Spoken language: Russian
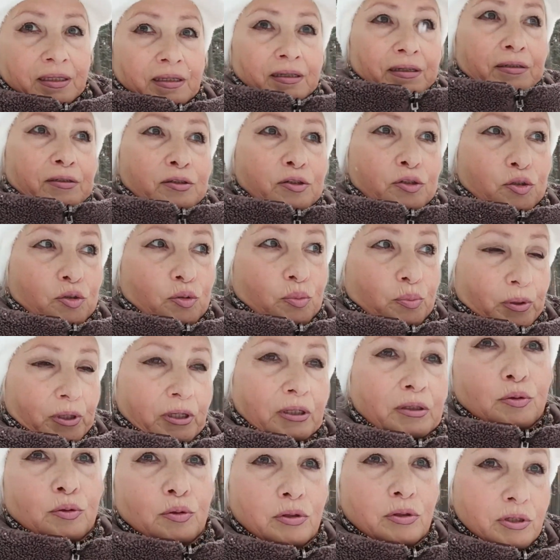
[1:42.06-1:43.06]
Так что
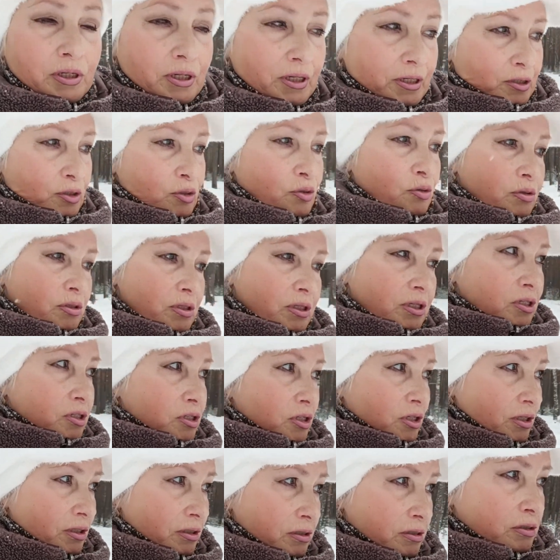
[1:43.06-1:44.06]
пойду схожу
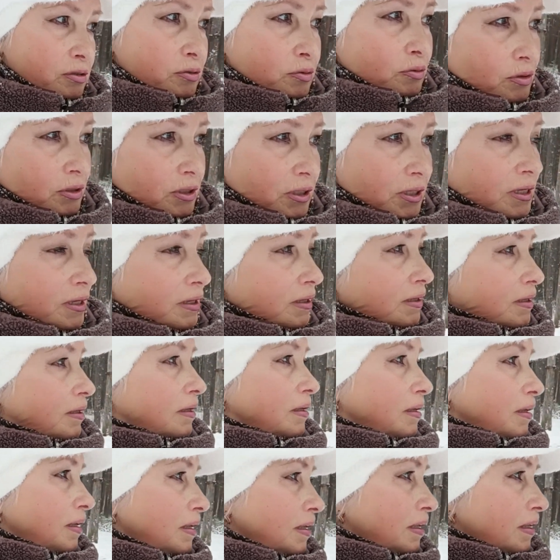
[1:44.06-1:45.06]
сначала сюда
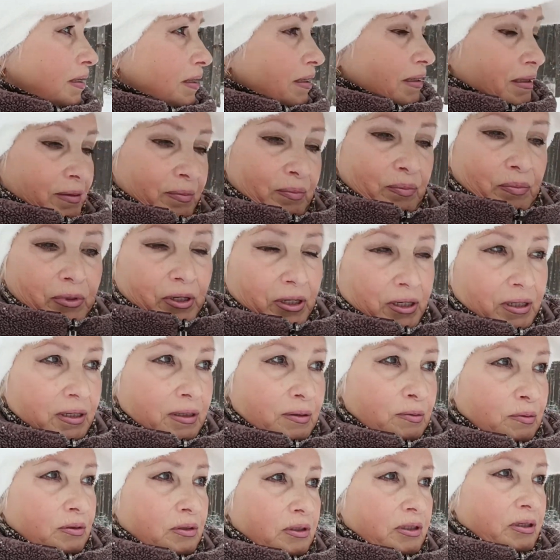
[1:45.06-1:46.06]
пока
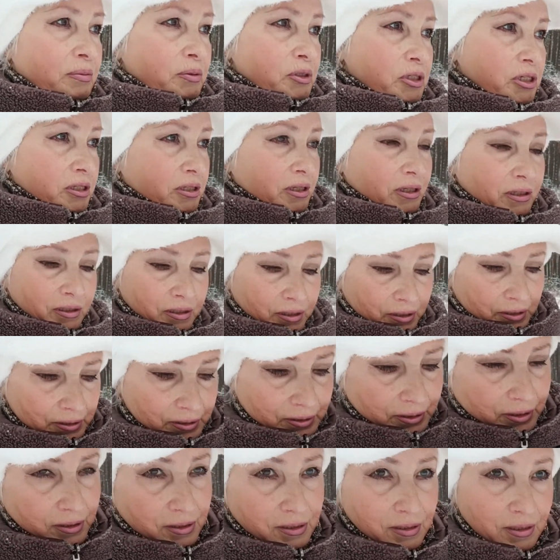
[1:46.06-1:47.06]
он там штаны не
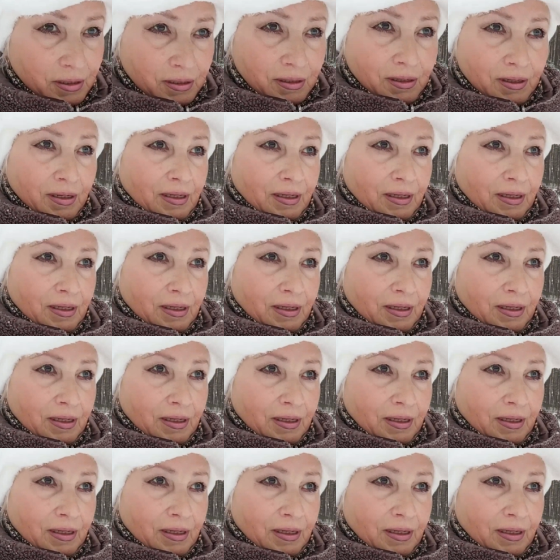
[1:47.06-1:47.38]
надел.